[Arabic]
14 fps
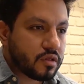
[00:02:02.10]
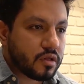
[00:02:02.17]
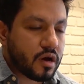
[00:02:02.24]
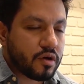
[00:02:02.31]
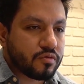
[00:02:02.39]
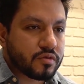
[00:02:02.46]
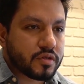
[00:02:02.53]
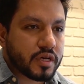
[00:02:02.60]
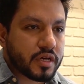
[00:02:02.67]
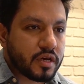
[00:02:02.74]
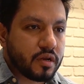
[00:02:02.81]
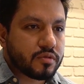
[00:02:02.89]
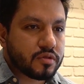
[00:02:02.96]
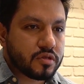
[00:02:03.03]
فتلاحظون ان
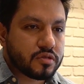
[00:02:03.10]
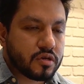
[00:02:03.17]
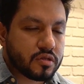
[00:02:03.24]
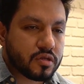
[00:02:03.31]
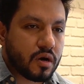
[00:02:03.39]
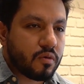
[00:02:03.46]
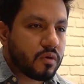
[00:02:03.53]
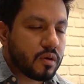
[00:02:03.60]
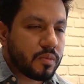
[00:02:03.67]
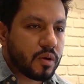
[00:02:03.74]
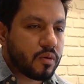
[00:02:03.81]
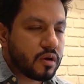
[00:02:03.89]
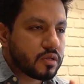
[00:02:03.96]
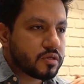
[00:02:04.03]
كل المنتجات اول
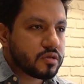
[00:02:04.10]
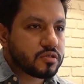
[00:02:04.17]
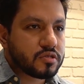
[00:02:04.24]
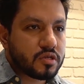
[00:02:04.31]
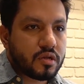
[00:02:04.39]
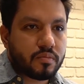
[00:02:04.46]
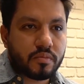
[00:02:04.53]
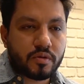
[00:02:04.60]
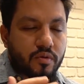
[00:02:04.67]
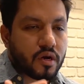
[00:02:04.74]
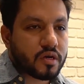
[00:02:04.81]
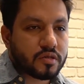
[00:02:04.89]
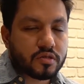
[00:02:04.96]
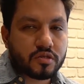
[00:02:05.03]
باول تنزل من
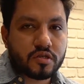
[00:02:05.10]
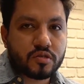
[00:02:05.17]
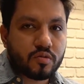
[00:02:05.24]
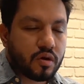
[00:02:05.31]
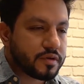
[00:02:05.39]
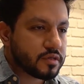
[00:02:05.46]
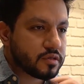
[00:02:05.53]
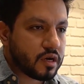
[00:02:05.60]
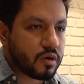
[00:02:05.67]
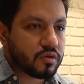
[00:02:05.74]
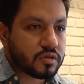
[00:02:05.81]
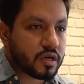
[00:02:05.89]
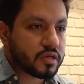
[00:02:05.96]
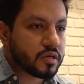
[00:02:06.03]
ناحيه اكسسوارات او
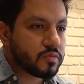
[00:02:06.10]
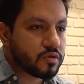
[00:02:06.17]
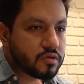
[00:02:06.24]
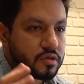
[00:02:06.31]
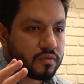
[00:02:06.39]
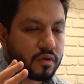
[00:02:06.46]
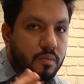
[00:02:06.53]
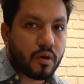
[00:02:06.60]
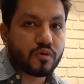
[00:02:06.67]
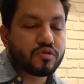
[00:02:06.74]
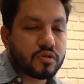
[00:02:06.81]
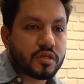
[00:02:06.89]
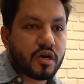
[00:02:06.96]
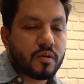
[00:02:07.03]
قطع كمبيوتر
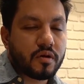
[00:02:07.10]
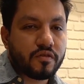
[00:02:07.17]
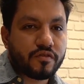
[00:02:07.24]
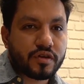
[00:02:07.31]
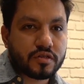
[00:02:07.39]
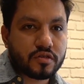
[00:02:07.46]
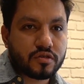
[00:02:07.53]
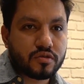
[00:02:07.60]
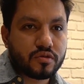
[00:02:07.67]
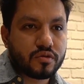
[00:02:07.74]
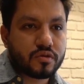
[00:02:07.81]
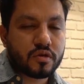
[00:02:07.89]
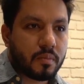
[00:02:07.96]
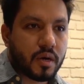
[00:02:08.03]
موجوده دائما في كذا
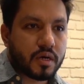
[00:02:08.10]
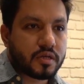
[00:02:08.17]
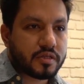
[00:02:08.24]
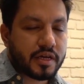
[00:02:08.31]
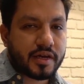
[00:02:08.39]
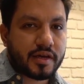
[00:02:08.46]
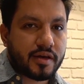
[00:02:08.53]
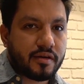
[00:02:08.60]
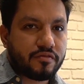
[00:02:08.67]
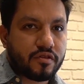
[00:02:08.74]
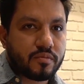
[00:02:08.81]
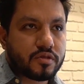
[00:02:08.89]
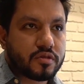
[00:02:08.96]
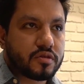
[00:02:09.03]
سوق، ما نتاخر في
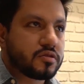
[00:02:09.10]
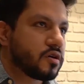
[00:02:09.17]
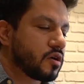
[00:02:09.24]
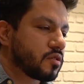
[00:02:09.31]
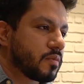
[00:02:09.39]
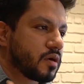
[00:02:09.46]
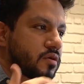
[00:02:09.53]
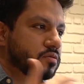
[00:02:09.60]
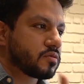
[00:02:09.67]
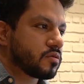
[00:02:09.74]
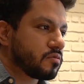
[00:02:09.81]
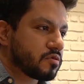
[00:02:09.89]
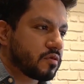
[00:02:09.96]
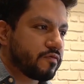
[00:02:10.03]
المنتجات، ما
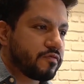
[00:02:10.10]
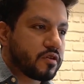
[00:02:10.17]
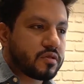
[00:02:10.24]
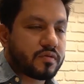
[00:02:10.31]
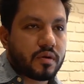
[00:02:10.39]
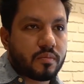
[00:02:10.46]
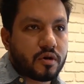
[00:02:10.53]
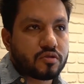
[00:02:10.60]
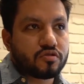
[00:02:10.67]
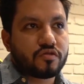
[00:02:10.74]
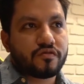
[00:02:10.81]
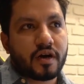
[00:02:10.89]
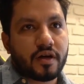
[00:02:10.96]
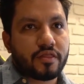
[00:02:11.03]
ننتظر عقب فتره، ما
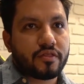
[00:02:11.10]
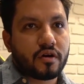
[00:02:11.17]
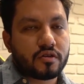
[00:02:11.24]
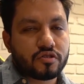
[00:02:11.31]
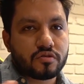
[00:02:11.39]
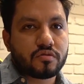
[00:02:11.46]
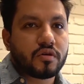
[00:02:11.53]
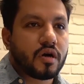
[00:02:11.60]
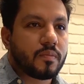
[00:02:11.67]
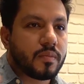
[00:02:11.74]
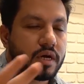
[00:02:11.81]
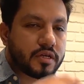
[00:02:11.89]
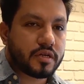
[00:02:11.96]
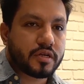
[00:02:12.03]
نشوف احد ثاني شنو ياب
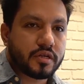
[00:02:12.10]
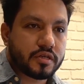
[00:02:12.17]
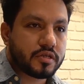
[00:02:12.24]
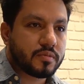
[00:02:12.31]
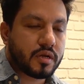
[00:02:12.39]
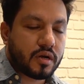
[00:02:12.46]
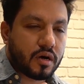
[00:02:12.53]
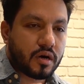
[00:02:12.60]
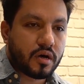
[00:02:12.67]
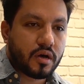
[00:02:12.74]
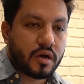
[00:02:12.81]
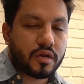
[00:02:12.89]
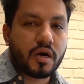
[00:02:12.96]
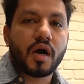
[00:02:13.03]
بعدين احنا نجيبه، لا،
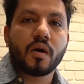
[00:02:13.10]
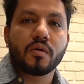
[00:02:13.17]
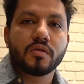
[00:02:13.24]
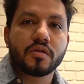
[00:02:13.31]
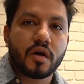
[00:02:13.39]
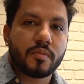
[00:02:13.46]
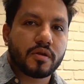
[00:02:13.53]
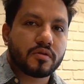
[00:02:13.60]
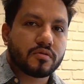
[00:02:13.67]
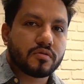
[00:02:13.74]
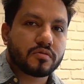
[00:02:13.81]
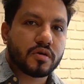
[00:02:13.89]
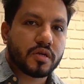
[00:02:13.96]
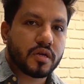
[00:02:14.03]
نحاول دائما
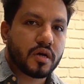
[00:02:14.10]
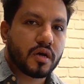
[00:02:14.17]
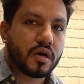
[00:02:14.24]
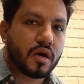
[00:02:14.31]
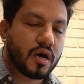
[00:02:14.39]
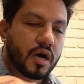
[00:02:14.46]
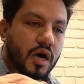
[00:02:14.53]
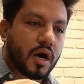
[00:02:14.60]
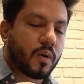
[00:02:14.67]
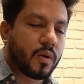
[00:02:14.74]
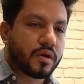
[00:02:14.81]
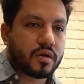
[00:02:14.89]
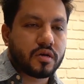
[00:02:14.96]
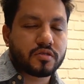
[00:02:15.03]
نكون احنا
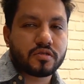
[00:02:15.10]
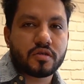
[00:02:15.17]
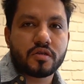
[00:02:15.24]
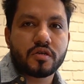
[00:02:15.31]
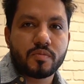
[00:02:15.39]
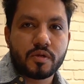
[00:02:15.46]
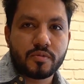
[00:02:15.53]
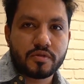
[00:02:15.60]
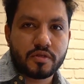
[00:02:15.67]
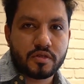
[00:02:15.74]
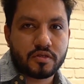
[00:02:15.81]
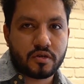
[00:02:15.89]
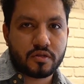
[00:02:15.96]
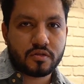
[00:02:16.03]
اول ناس نجيب
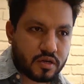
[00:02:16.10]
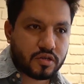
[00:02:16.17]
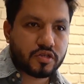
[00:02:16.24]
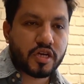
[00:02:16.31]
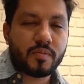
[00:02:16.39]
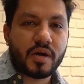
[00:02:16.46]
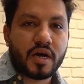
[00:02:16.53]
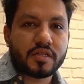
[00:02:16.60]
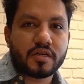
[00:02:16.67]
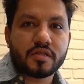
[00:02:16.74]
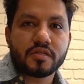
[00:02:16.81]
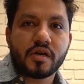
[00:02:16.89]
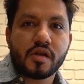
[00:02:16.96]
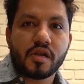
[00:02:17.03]
المنتجات شيء بعد
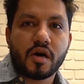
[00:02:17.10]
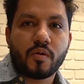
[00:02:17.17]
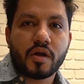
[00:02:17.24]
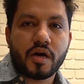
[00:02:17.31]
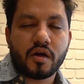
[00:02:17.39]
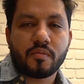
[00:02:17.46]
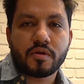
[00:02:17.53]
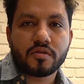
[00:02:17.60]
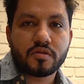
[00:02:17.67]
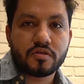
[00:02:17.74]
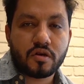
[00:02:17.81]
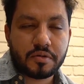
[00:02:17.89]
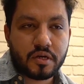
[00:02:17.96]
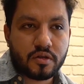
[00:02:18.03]
عندنا اللي هو العلامه
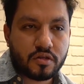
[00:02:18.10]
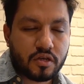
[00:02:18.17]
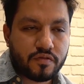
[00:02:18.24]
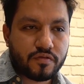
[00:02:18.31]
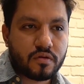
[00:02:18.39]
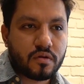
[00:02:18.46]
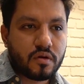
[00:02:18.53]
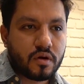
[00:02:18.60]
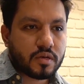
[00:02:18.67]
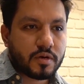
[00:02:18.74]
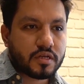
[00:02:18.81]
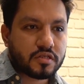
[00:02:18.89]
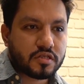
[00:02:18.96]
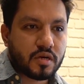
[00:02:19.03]
التجاريه ديفو
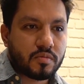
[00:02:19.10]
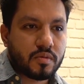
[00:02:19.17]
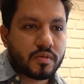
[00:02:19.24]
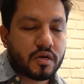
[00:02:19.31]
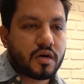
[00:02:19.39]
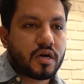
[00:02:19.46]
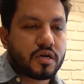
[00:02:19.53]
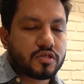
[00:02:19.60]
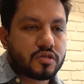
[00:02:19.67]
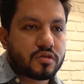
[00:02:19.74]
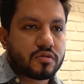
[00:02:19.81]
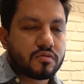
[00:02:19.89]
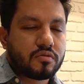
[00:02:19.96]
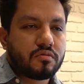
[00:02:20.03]
طبعا صممناها
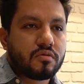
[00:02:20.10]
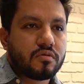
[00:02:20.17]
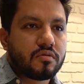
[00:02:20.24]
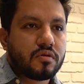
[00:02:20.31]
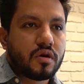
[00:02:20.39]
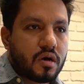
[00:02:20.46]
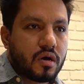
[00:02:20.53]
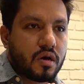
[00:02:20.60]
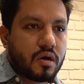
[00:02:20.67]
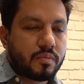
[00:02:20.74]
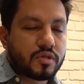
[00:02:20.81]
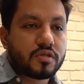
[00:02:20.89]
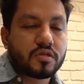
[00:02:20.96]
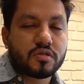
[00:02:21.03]
عشان تكون آه،
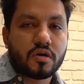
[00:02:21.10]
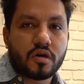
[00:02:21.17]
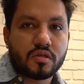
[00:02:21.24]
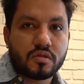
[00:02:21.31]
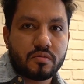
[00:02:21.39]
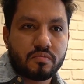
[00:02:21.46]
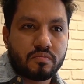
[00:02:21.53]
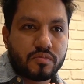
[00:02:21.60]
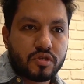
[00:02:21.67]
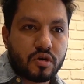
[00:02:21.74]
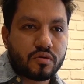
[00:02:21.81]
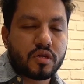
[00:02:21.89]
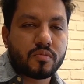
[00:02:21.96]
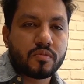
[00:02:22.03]
منتجات
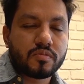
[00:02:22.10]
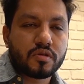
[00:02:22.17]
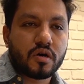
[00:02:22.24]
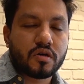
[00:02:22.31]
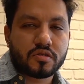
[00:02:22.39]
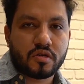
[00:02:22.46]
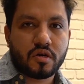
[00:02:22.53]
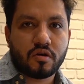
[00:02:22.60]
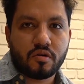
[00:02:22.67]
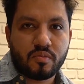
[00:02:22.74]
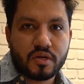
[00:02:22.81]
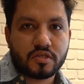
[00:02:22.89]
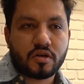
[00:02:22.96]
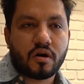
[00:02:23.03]
بجودة ممتازة
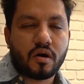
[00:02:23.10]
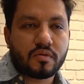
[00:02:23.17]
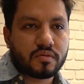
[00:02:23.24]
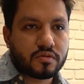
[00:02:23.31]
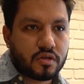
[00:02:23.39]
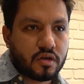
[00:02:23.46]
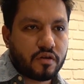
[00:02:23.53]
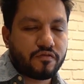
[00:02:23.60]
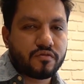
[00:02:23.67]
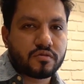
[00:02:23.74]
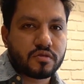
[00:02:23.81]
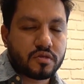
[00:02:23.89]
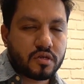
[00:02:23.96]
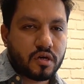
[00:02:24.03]
وبأسعار
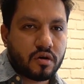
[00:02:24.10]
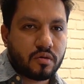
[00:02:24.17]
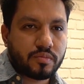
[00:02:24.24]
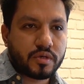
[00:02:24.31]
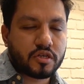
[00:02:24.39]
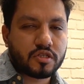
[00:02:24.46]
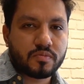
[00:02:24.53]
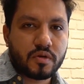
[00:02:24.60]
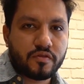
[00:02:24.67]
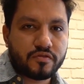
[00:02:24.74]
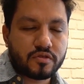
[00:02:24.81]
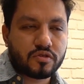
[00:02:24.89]
تنافسية ومناسبة في